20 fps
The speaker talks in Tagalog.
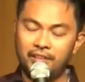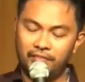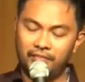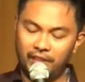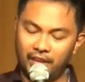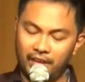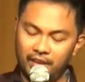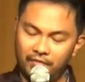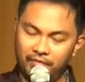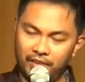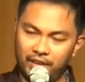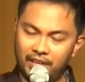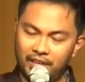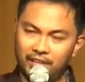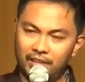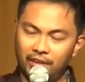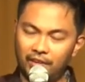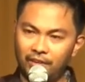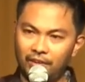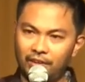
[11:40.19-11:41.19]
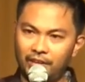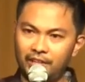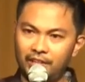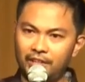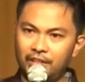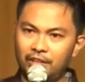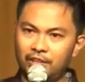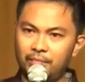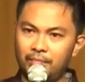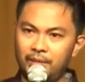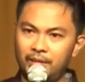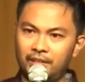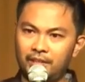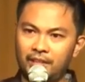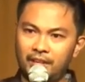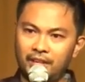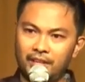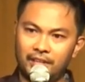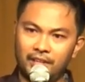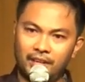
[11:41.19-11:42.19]
David already
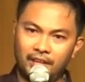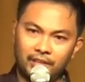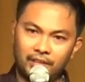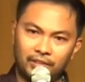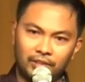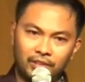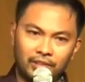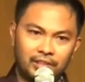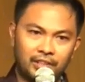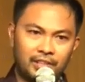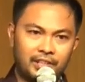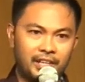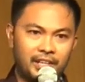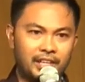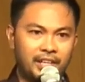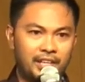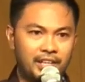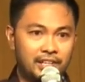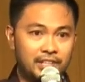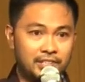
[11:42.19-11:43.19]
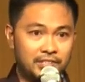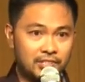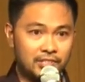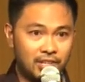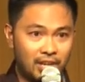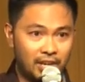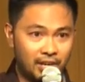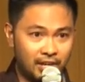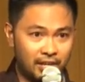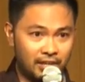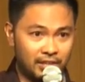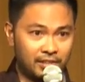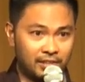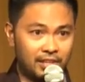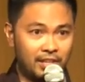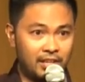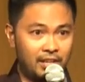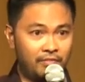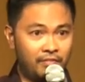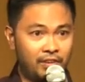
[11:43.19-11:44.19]
committed adultery in his heart
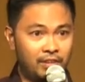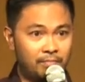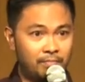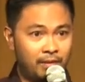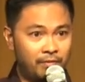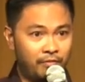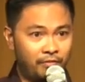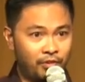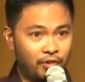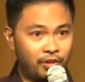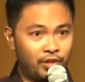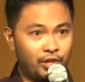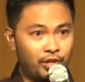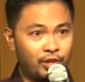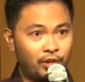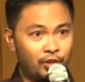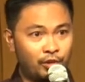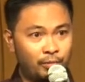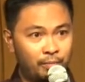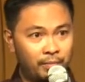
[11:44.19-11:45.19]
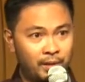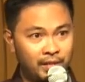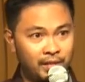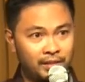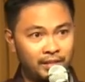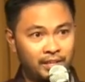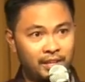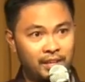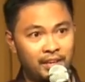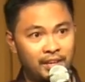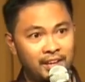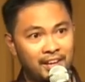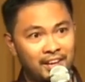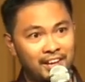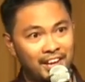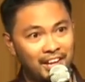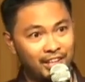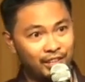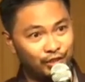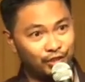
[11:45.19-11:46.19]
even before committing
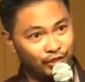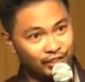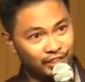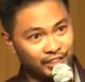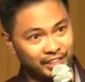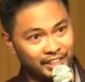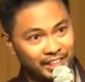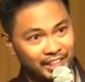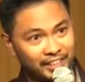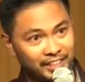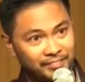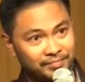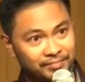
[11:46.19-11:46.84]
adultery.